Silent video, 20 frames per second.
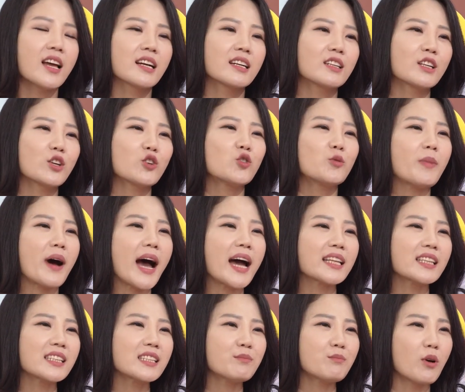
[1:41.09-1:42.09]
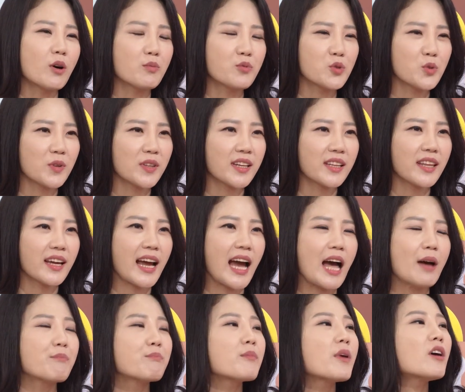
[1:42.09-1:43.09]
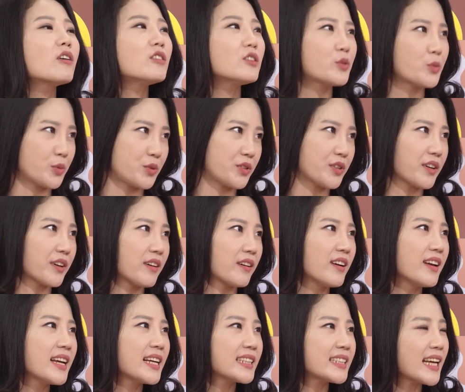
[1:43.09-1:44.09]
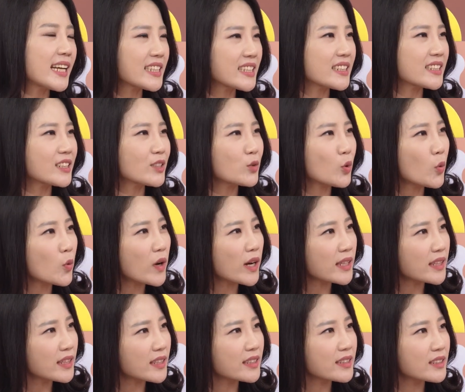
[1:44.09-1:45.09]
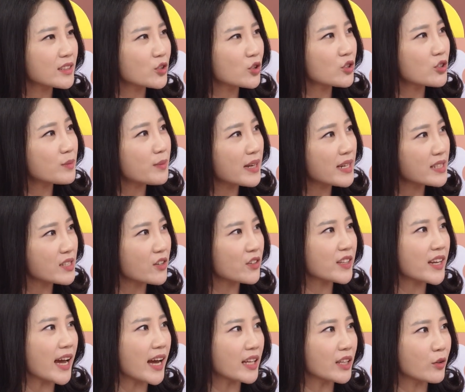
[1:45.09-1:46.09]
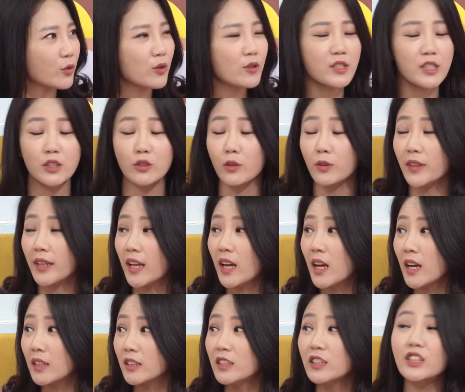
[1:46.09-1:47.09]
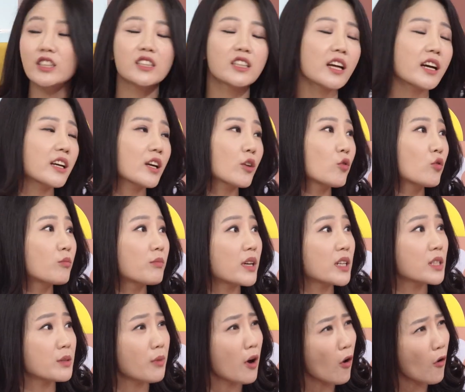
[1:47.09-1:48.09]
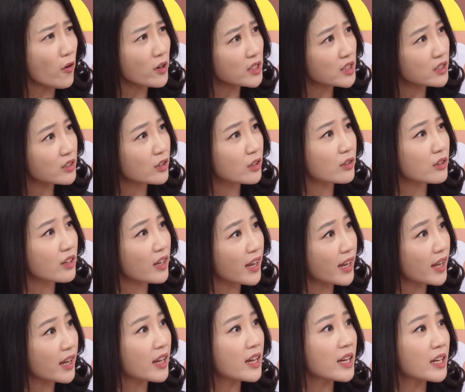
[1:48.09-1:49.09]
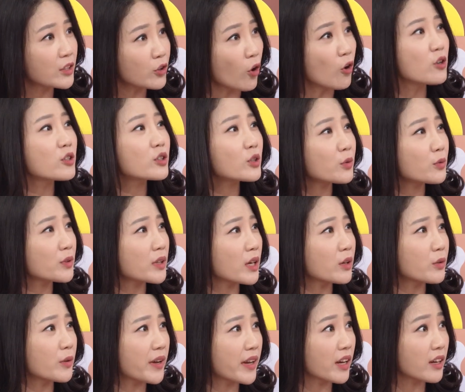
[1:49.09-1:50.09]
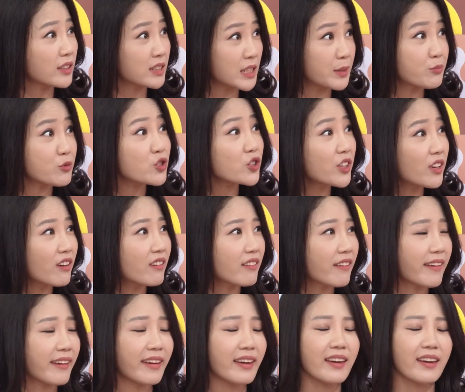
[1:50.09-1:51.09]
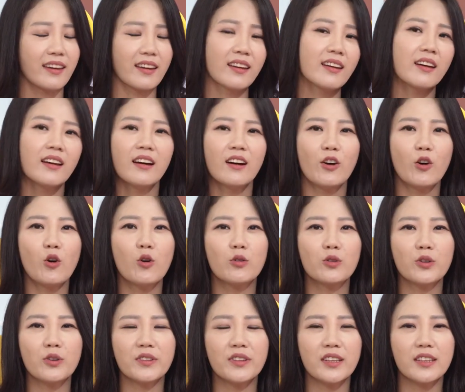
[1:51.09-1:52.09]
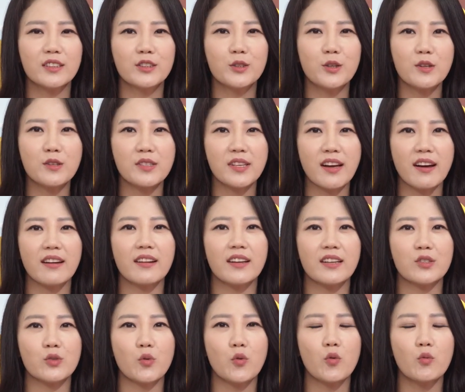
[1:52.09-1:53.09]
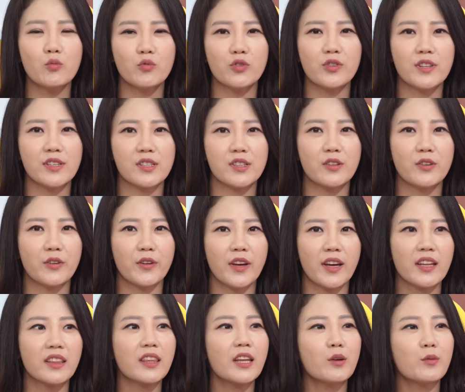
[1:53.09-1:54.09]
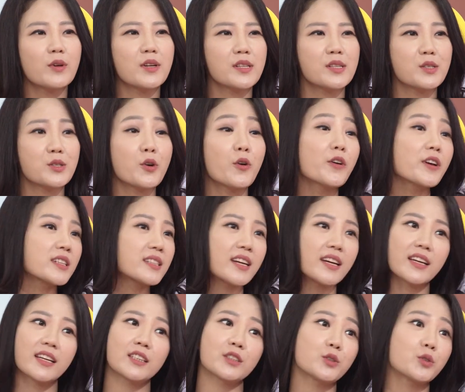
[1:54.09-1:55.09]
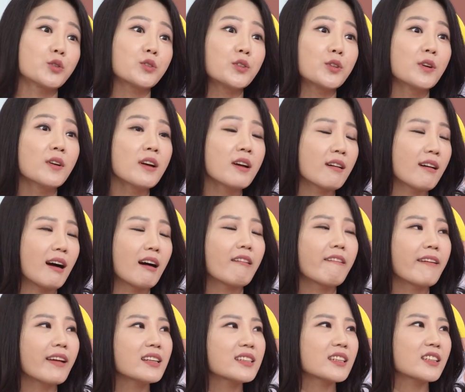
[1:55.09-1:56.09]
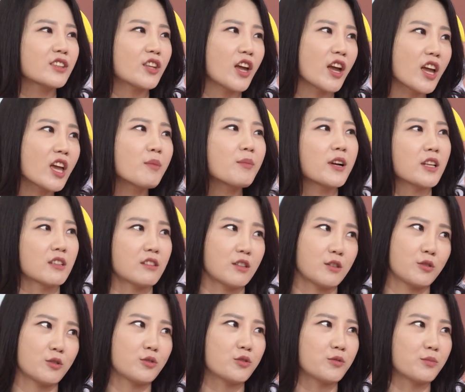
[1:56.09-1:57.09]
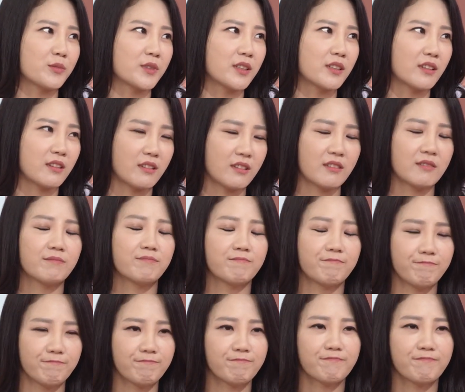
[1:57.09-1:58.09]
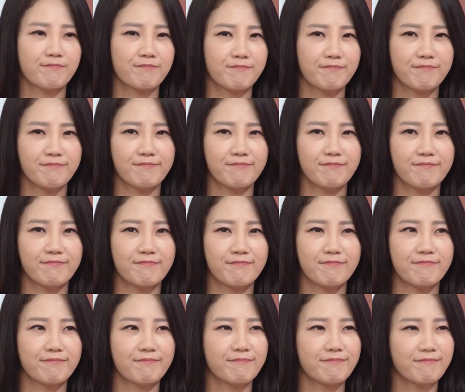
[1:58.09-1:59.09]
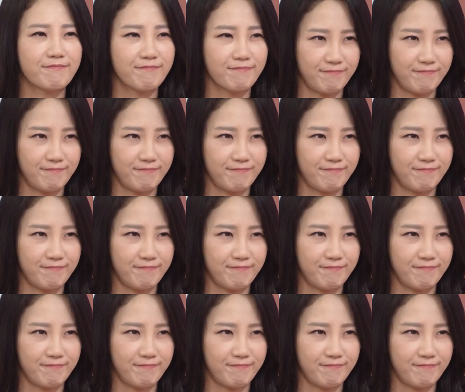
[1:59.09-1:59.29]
그리고 많은 법조인한테 감명을 줬어요. 아. 사실은 똑같은 출발선이 아니고 훨씬 더 늦은 나이 공부하시면 훨씬 더 이게 덜 들어온다고 해요. 집중력이. 어, 그런데 그런 상황에서 공부를 해서 이렇게 했다고 해서 저희 사이에서도 과거 해제가 되게 많이 됐었습니다. 예, 예, 예. 예. 엄청 나시구나.